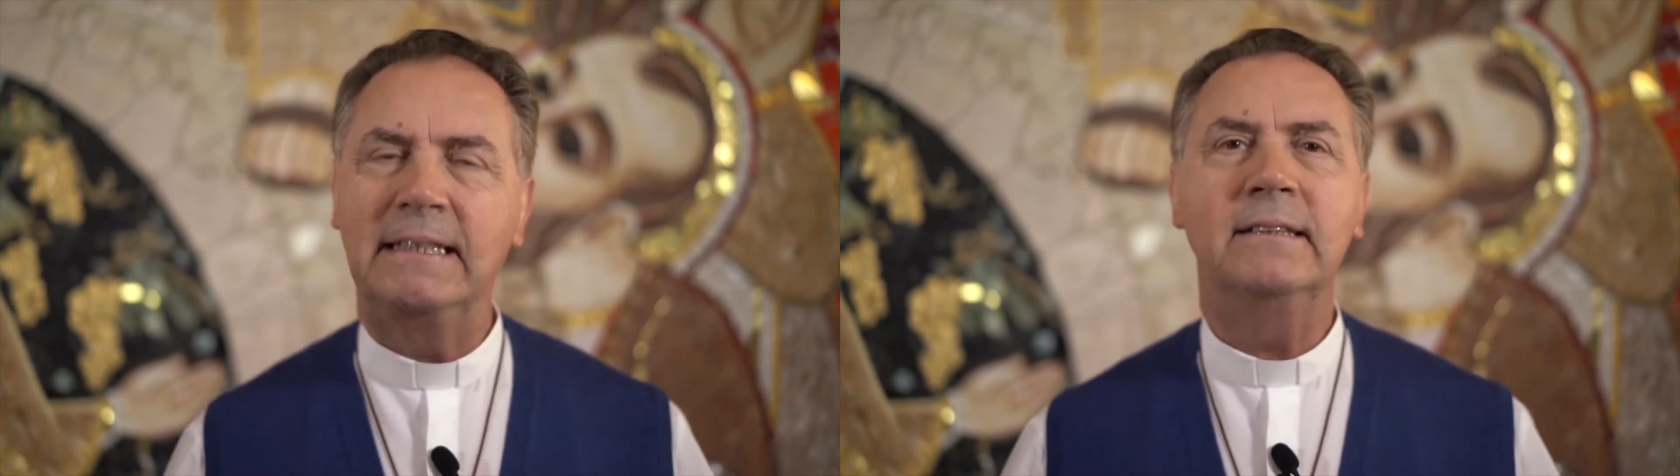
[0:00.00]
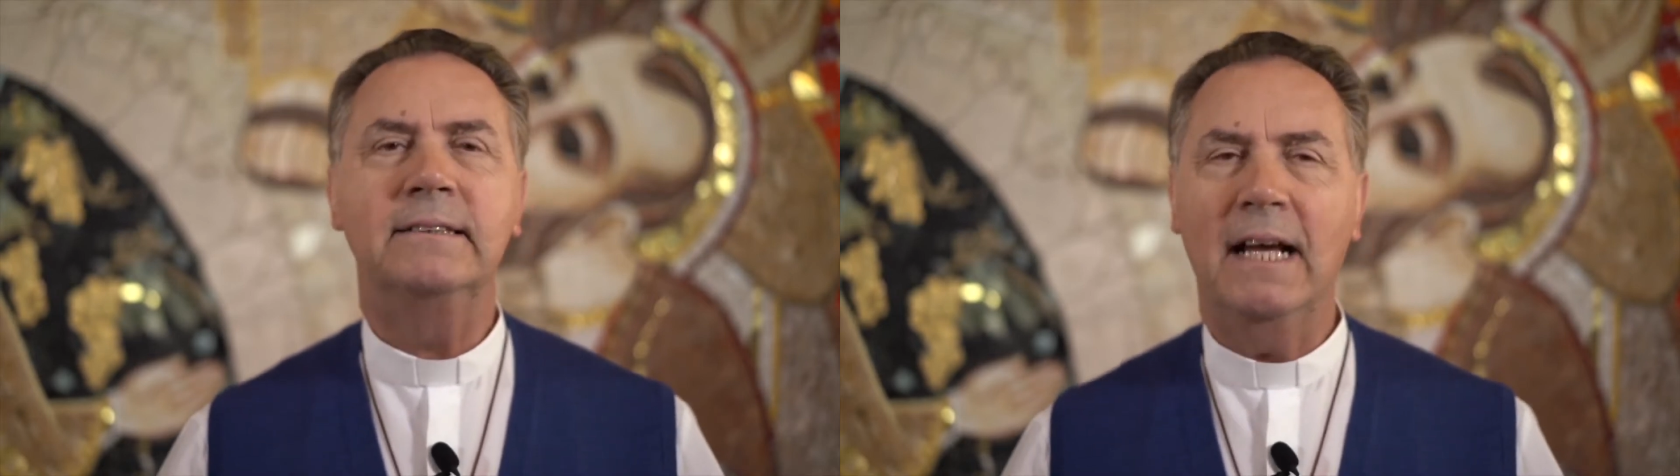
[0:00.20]

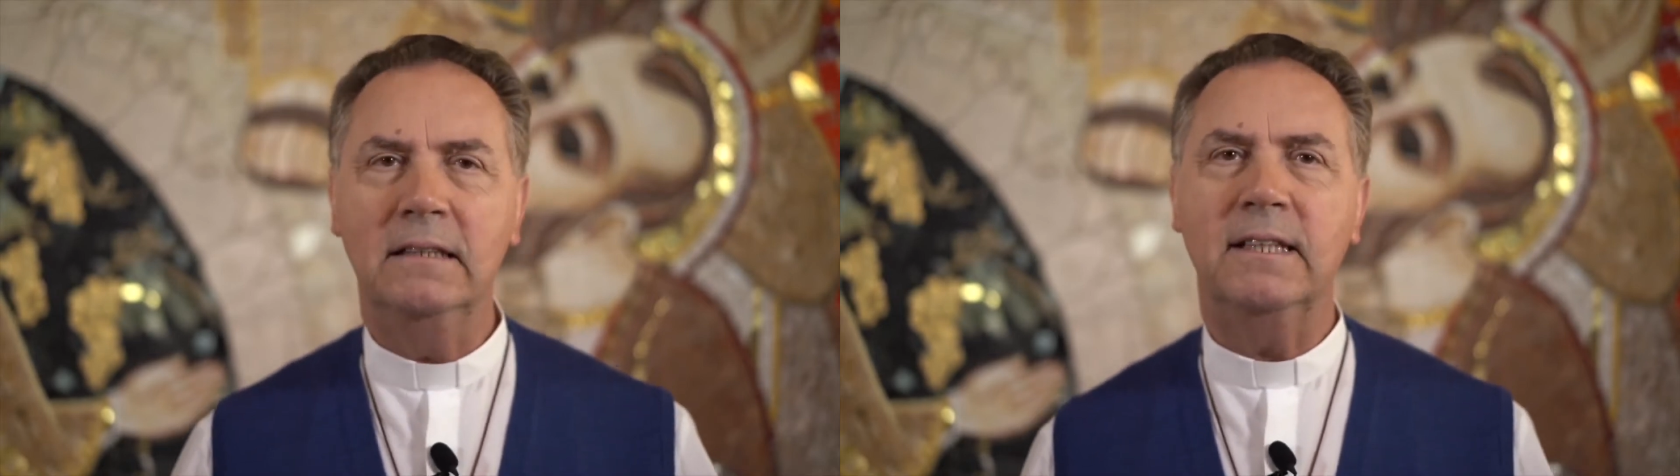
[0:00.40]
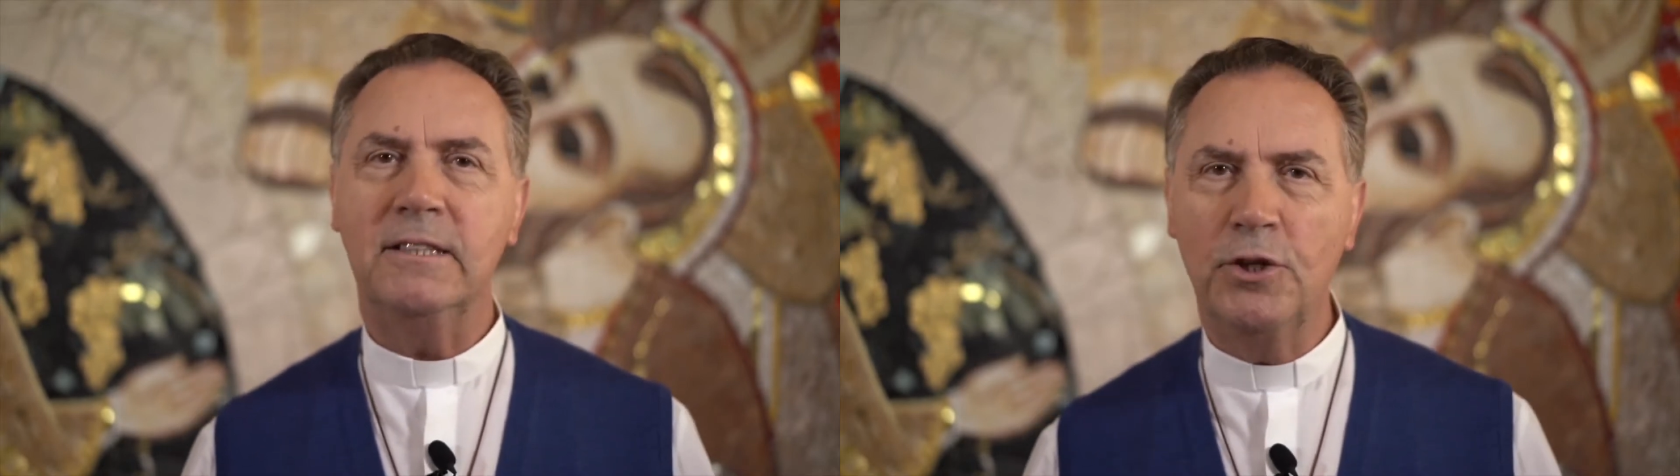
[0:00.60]
e
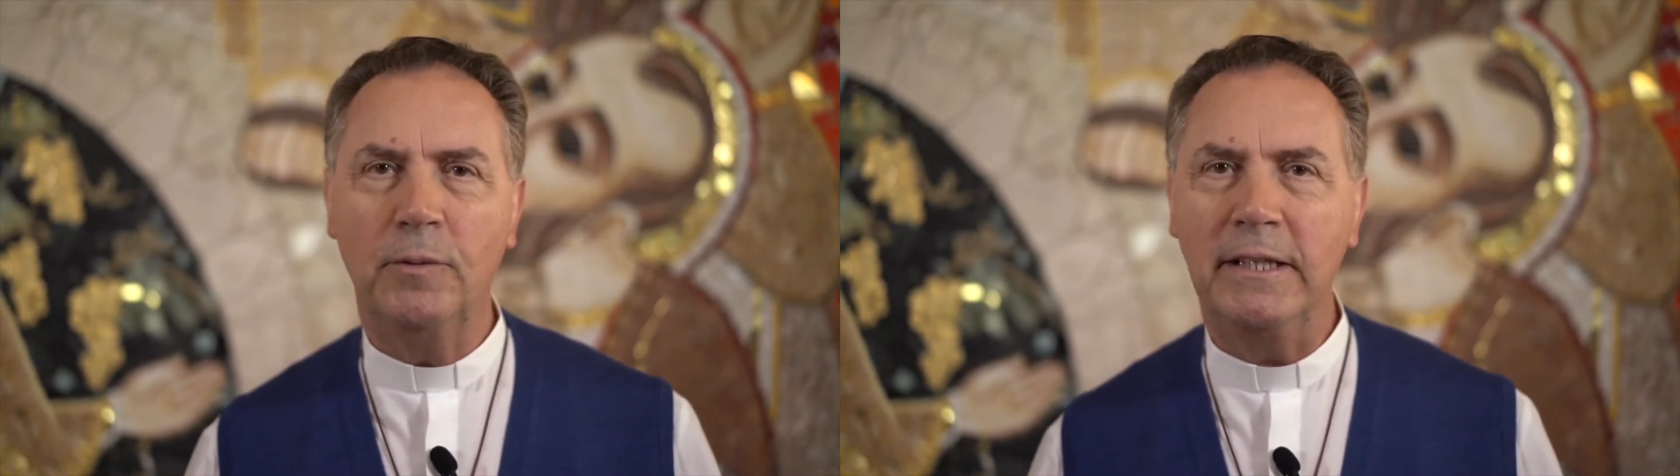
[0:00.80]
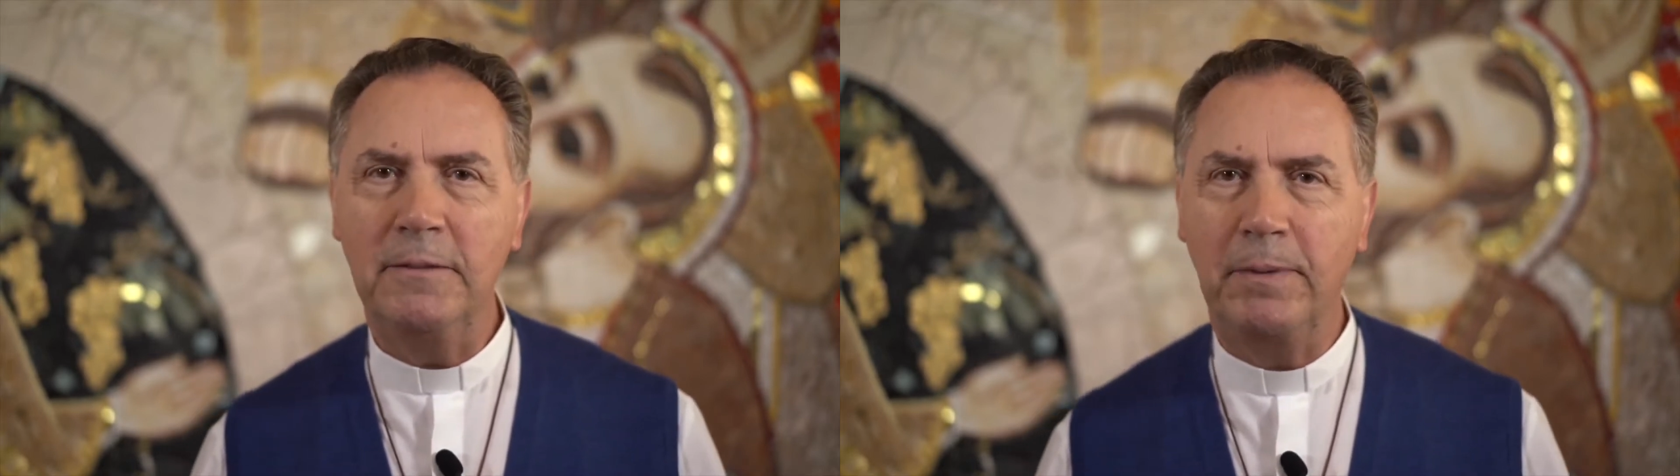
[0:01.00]
những
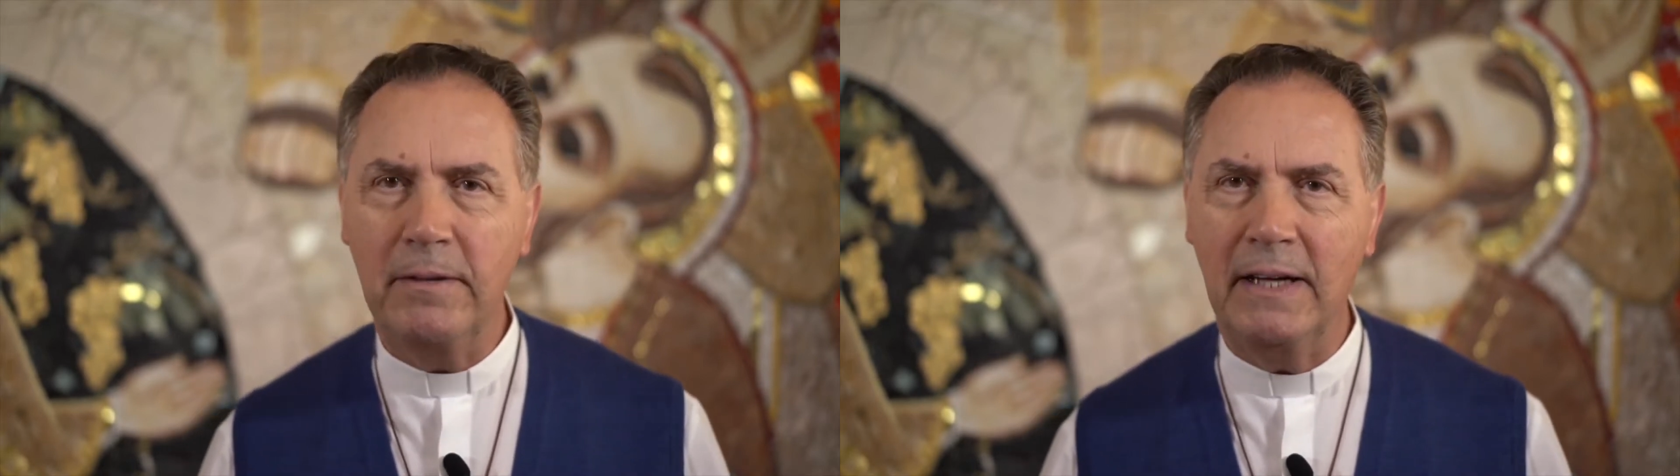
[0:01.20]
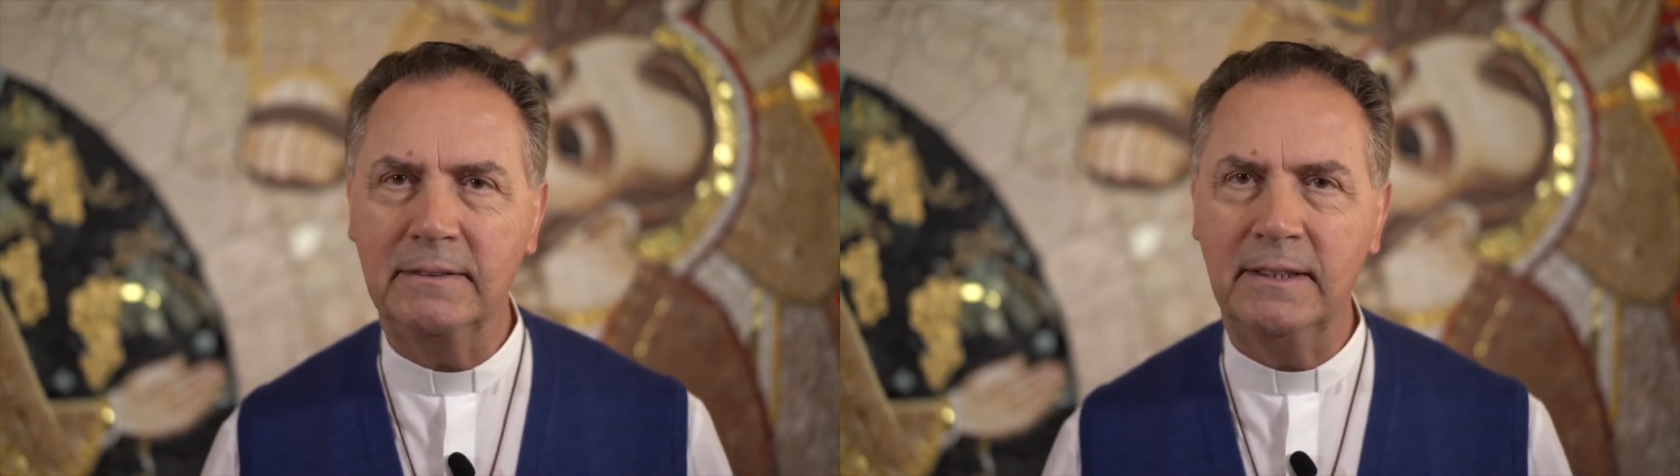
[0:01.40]
người tị
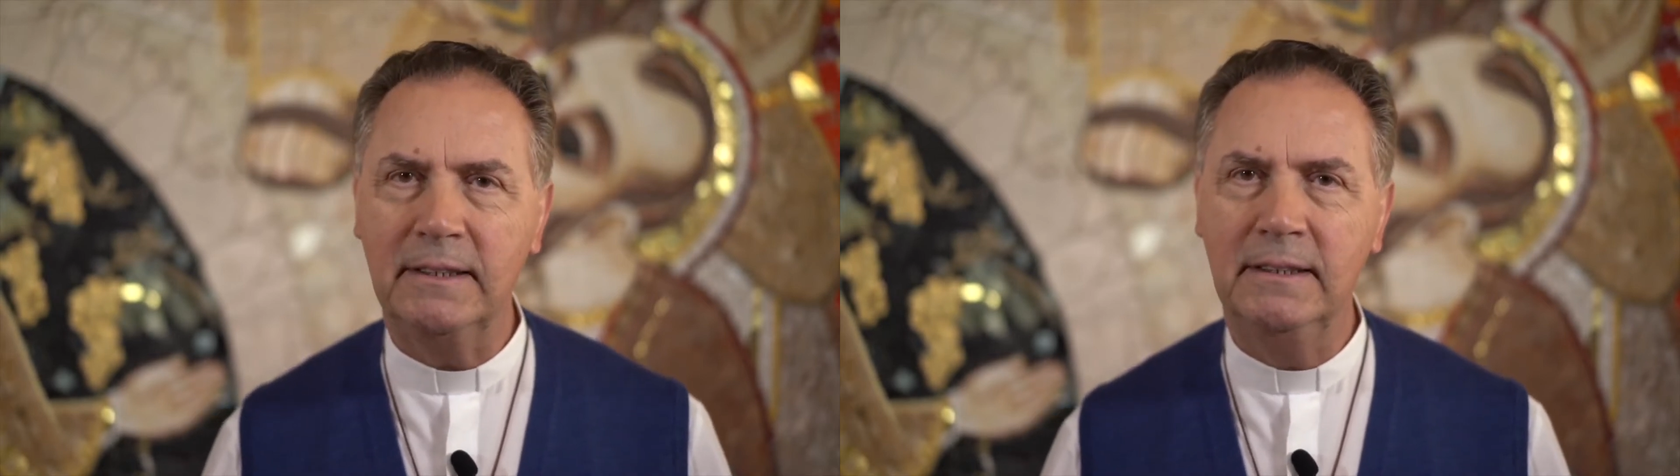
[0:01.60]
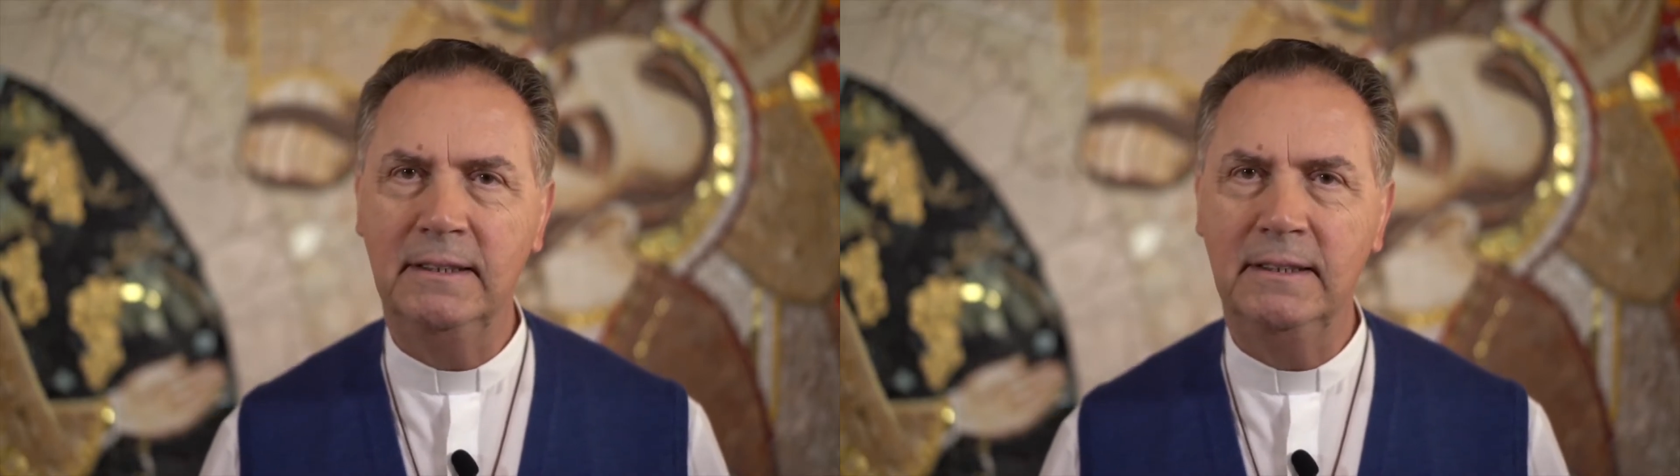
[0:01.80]
nạn